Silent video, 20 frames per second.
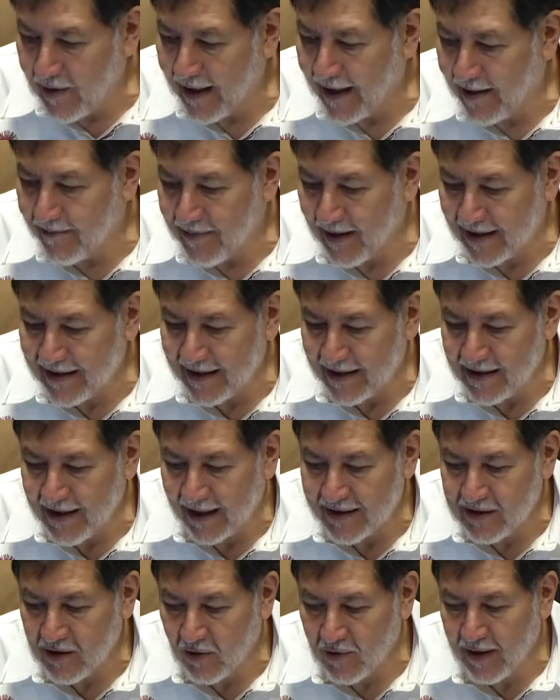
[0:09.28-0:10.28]
de
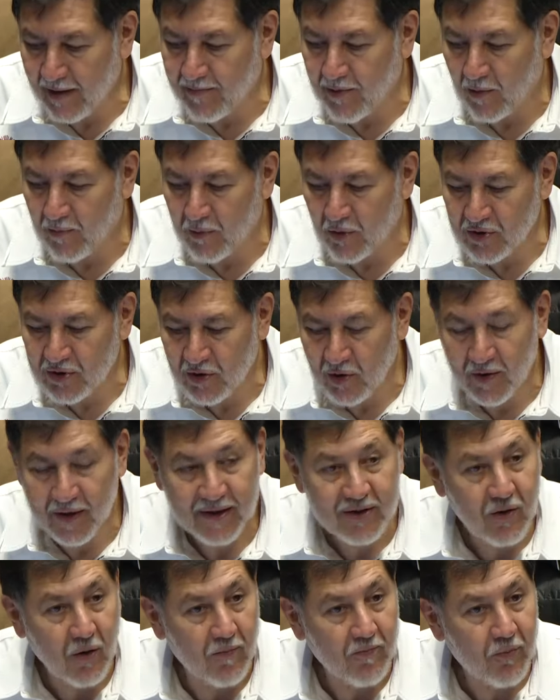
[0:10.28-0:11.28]
presentación de
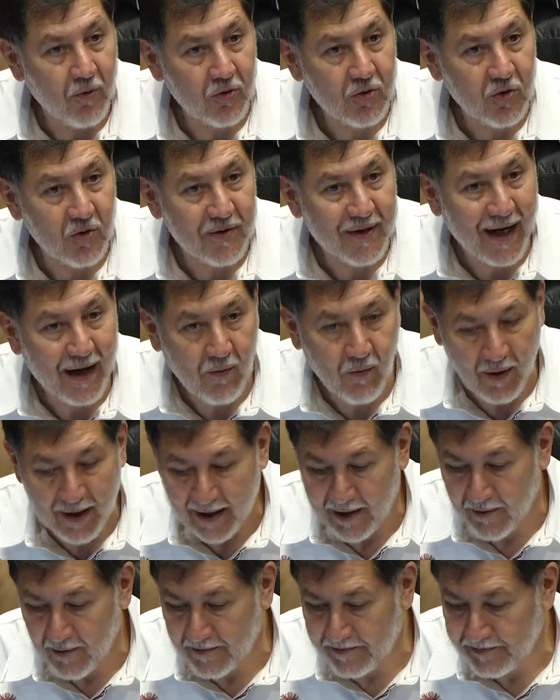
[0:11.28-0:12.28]
proposiciones con puntos de
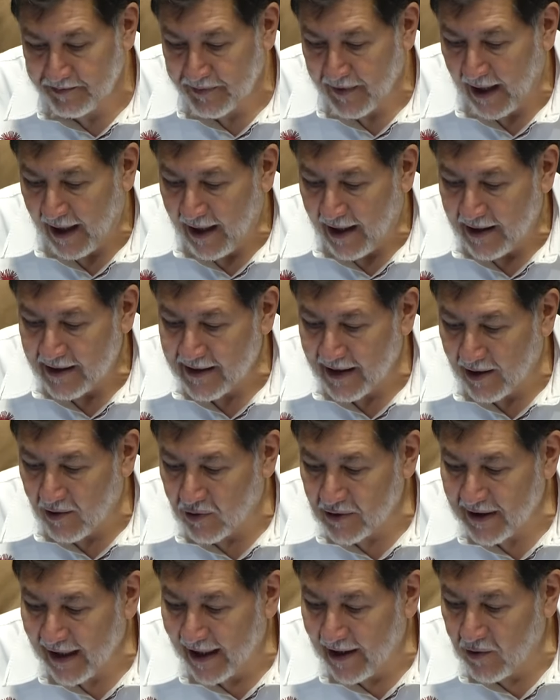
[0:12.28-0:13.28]
acuerdo. Se
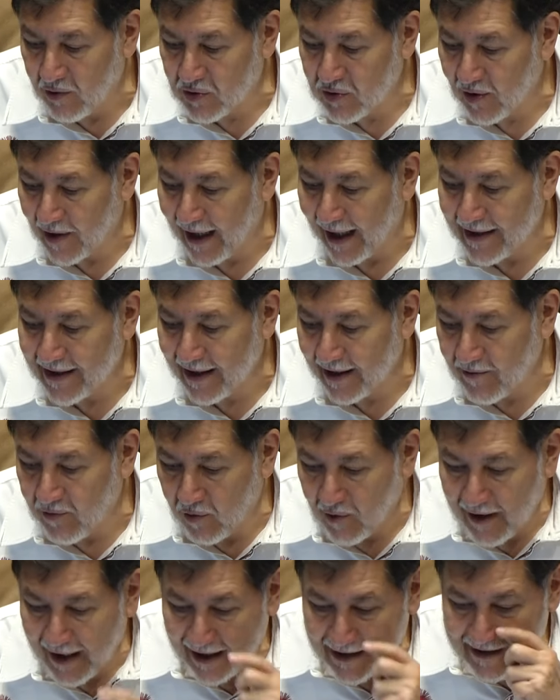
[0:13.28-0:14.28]
concede el uso de la
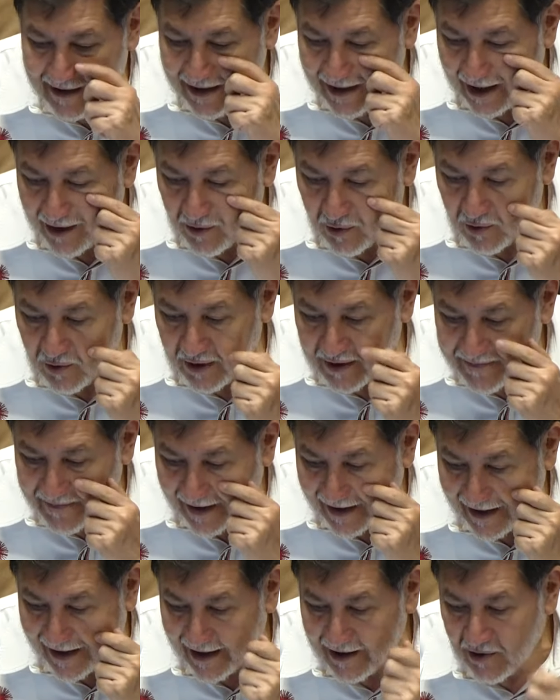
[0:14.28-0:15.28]
tribuna al senador Luis
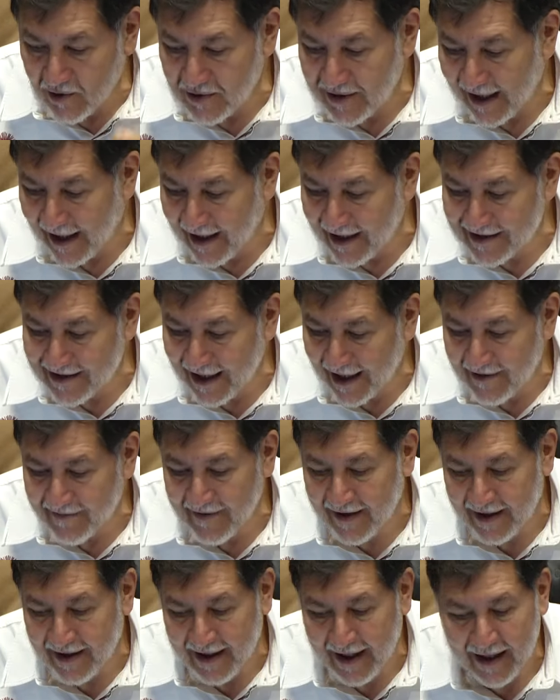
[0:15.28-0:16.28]
Fernando Salazar
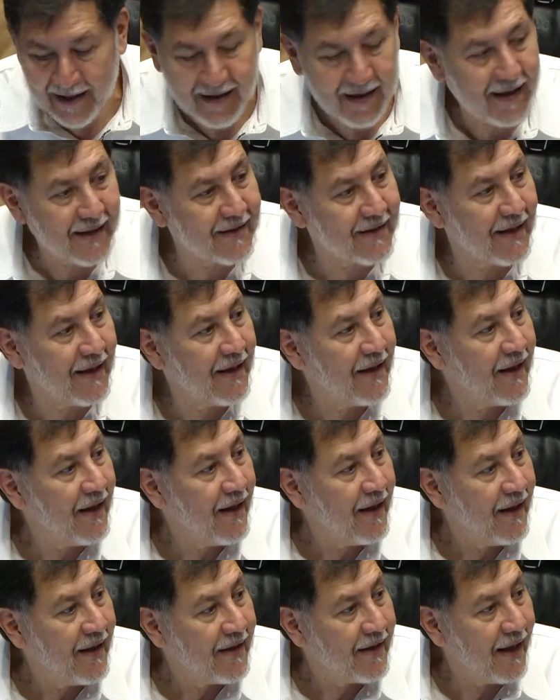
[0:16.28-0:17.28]
Fernández
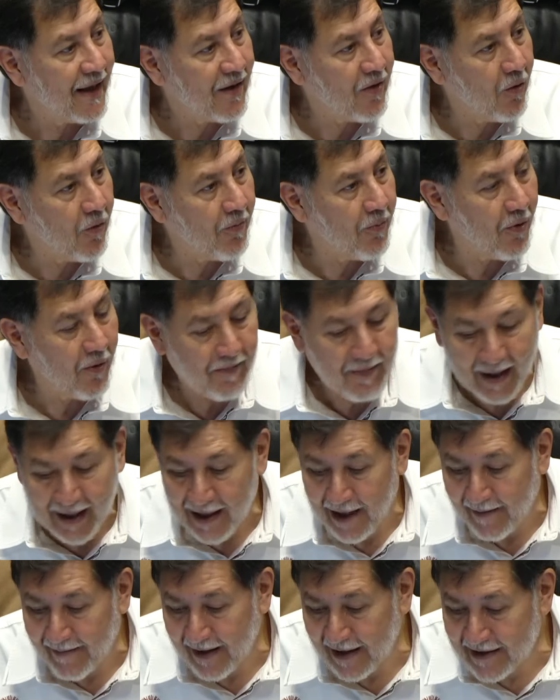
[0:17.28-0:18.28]
del grupo
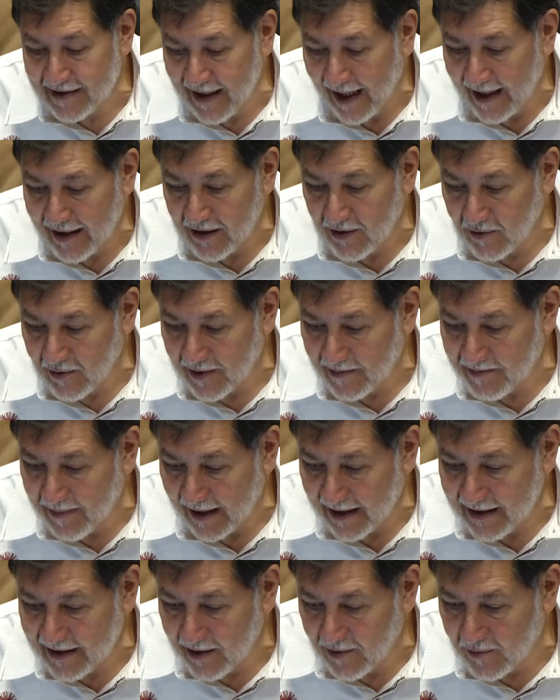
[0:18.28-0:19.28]
parlamentario del
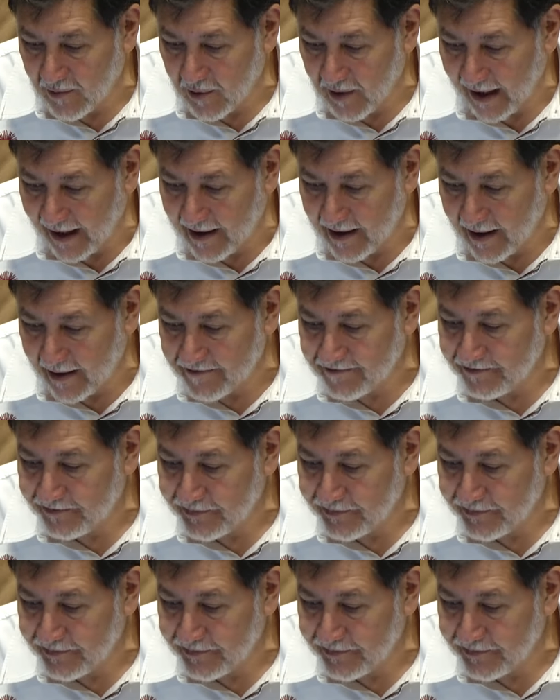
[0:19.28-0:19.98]
Partido Morena